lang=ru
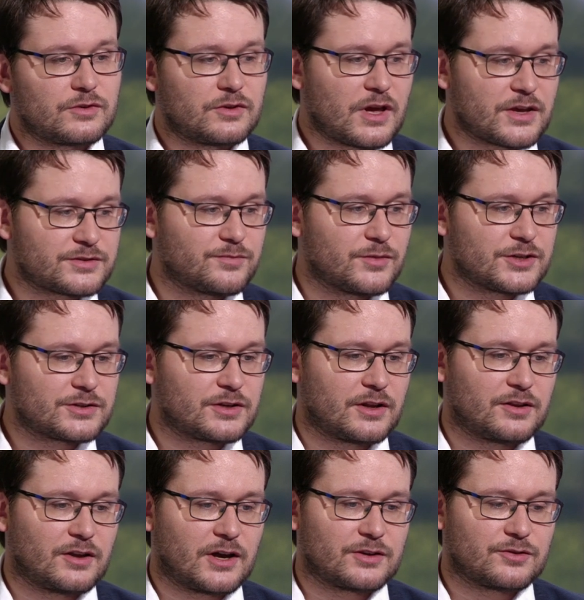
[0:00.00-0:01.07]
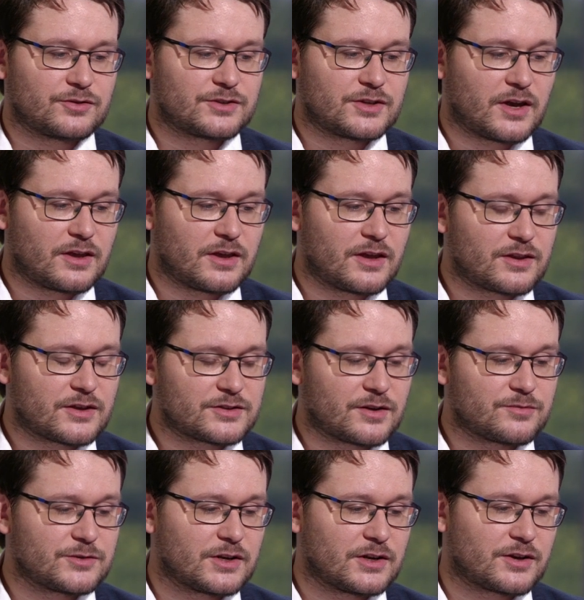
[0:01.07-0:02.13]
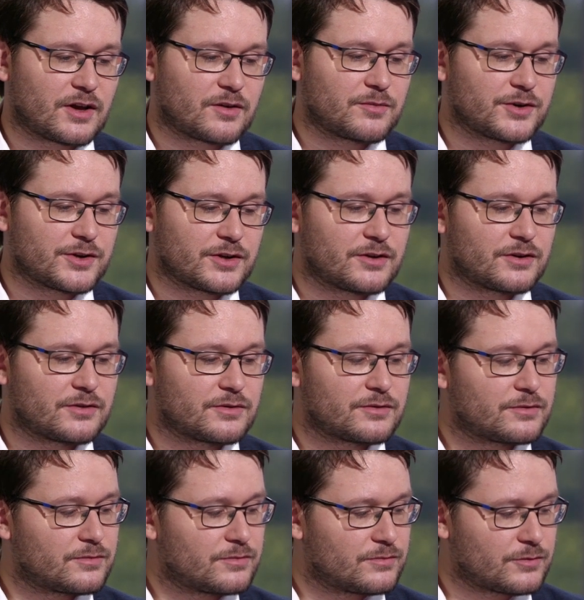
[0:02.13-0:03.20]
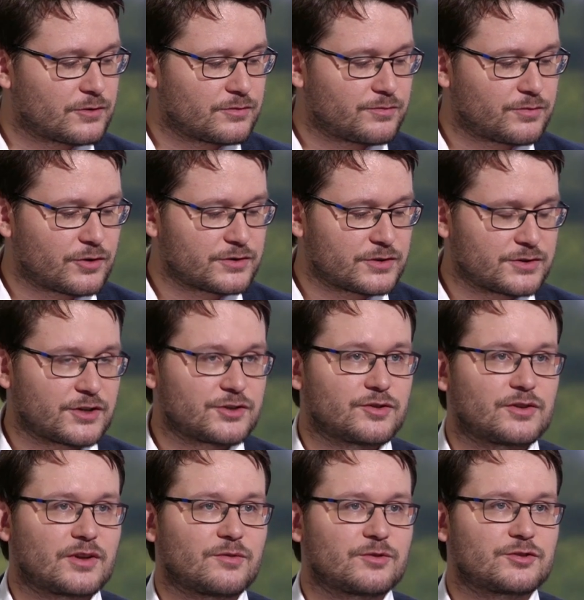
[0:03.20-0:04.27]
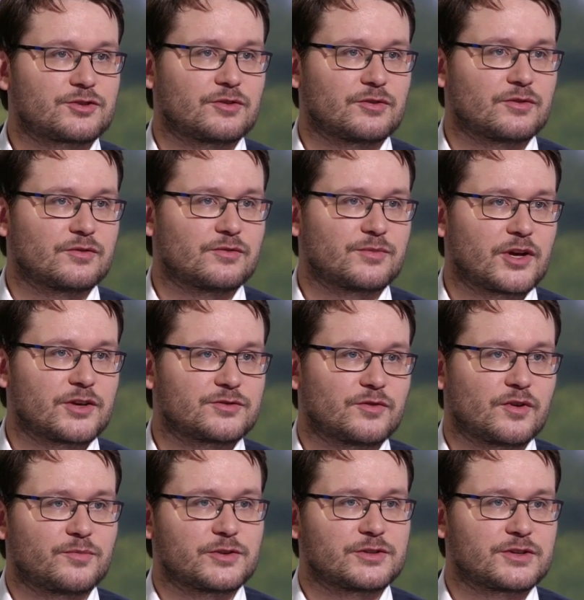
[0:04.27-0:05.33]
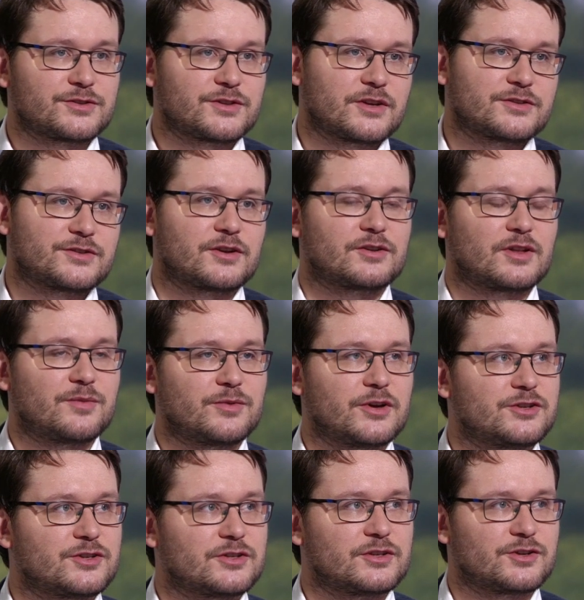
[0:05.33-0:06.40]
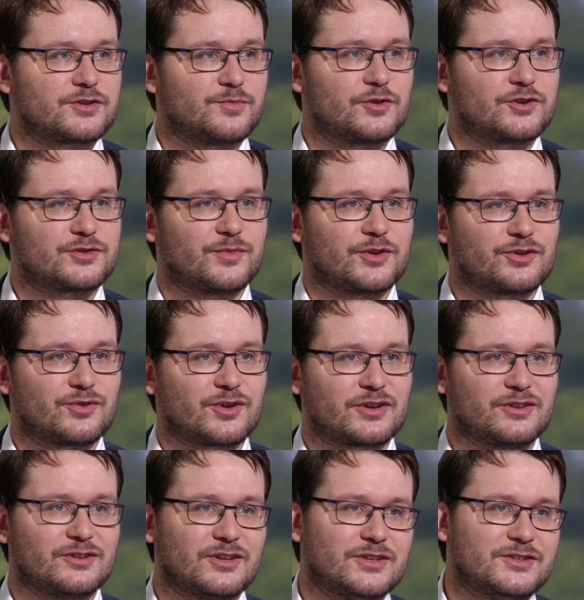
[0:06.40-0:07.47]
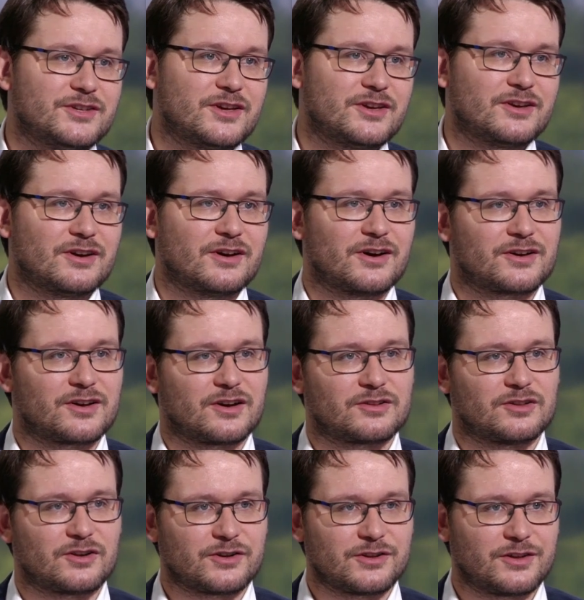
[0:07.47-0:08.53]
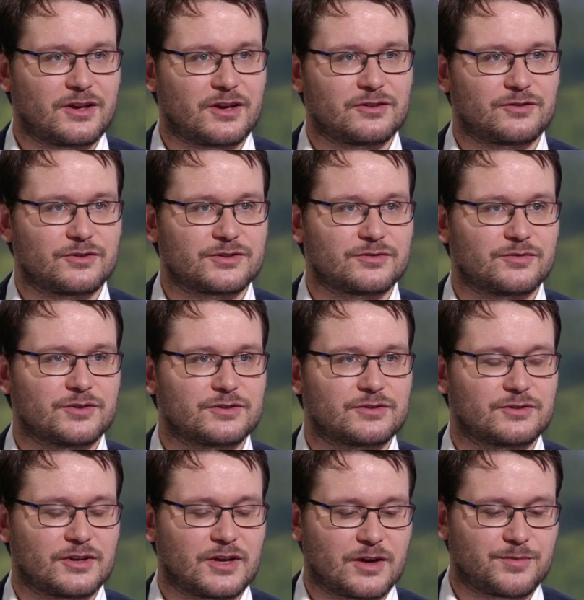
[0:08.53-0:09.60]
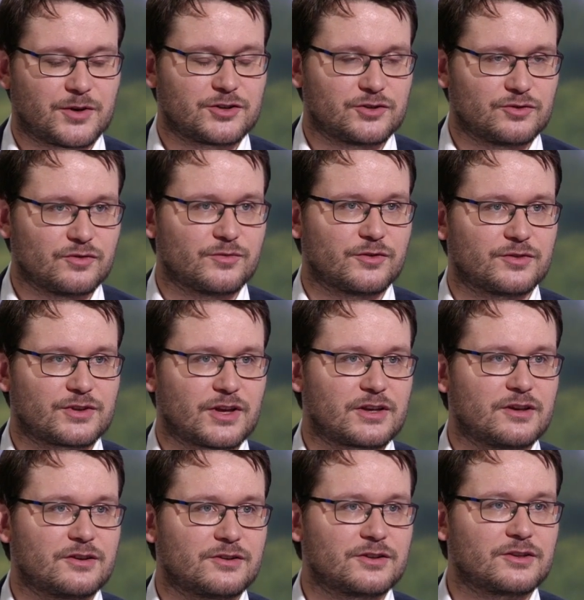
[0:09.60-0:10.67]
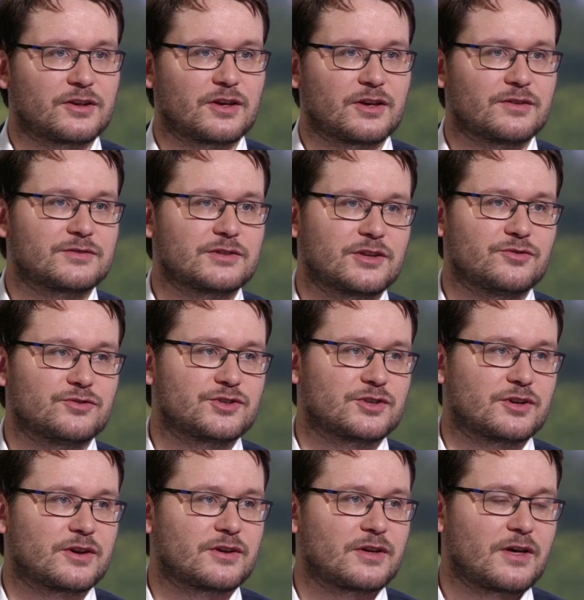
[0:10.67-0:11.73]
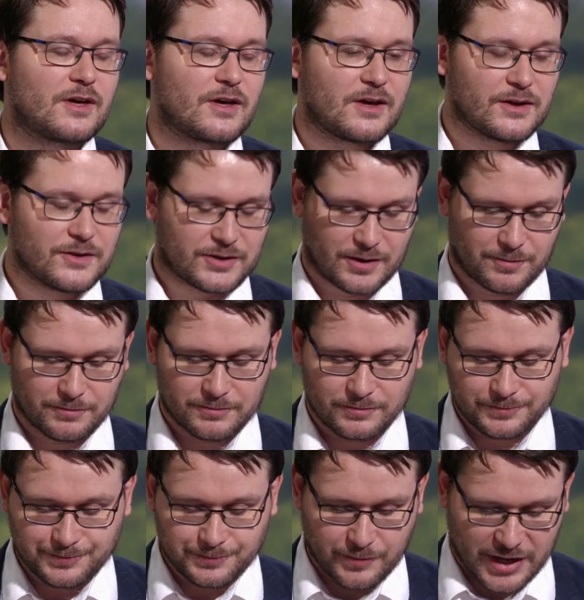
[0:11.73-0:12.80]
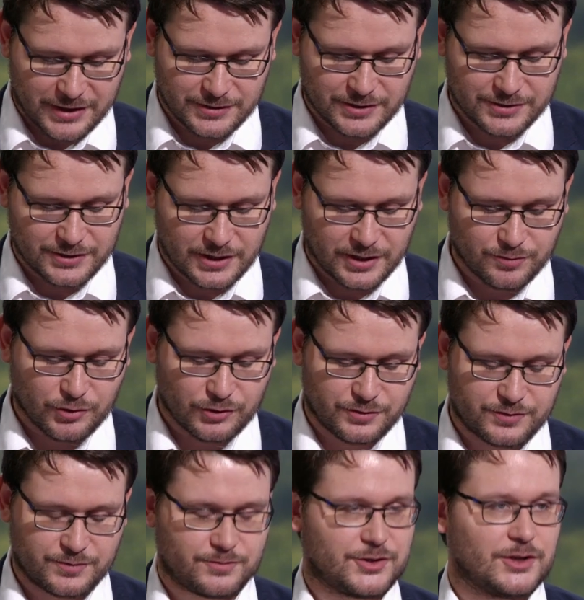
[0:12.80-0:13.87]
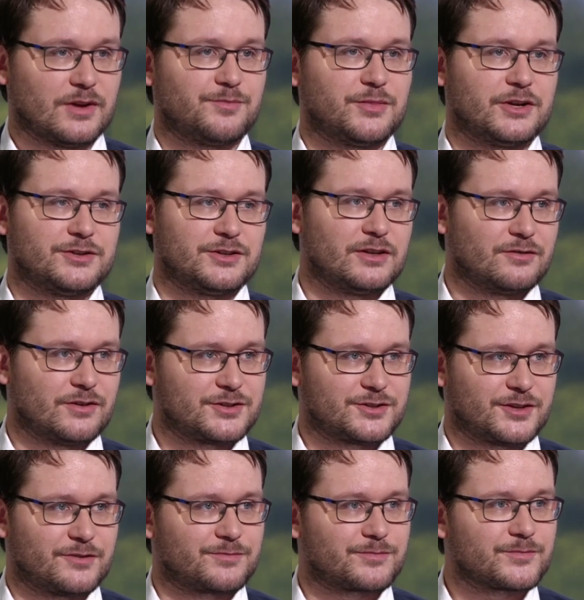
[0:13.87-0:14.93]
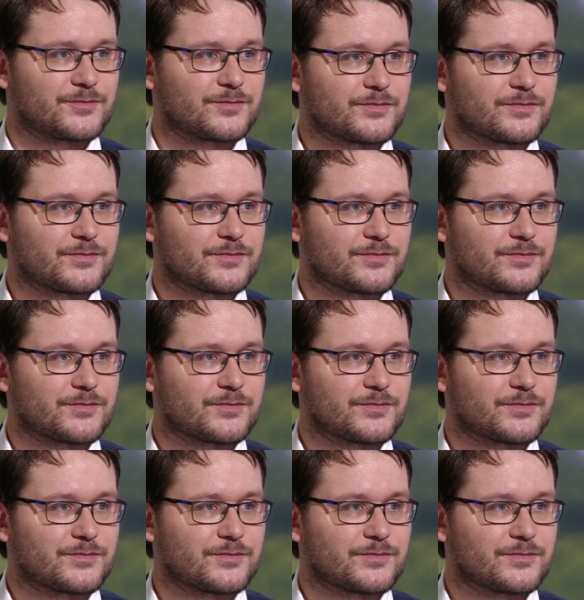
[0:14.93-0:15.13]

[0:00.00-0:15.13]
есть мысли, да. То есть я, я на самом деле как бы, э, ну, просто за счет того, что у меня свой опыт создания стартапа, я сейчас даже больше смотрю как не на идеи, а как на рынки. То есть вот и опять же думаю, вот какие рынки в следующие там 5-10 лет будут сильно переделаны. Ну, откройте,